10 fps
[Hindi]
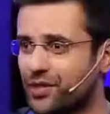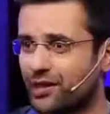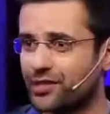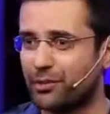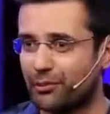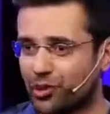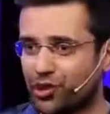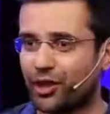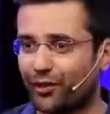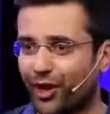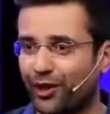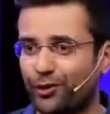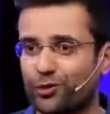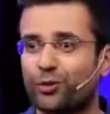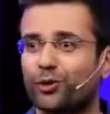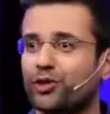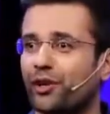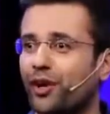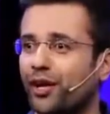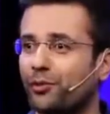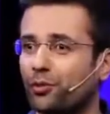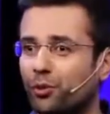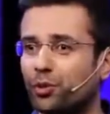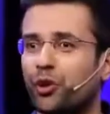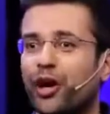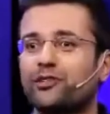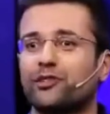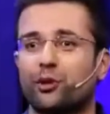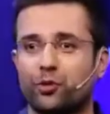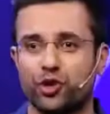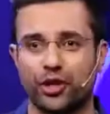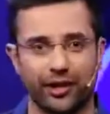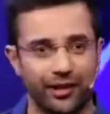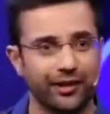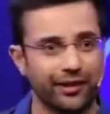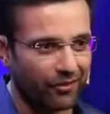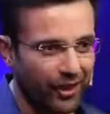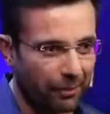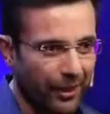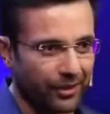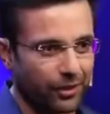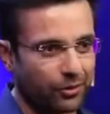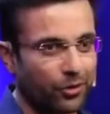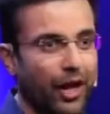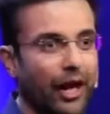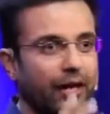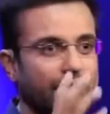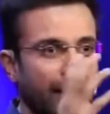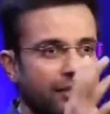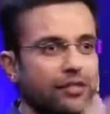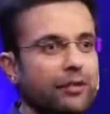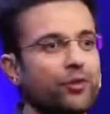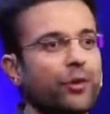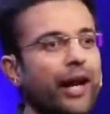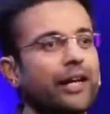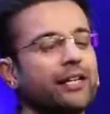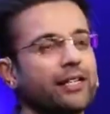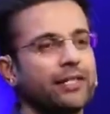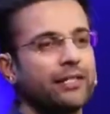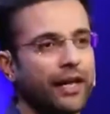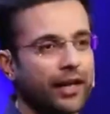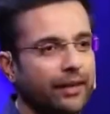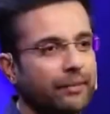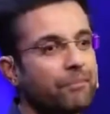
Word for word: जहाँ से भी आप स्टिच करवा रहे हो जो भी कुछ करवा रहे हो उनको बोलते हो ऐसा हाँ, ऐसा कुछ चाहिए फिर आप पहनते हो तो अगर ध्यान से समझोगे आइडियाज कैसे आए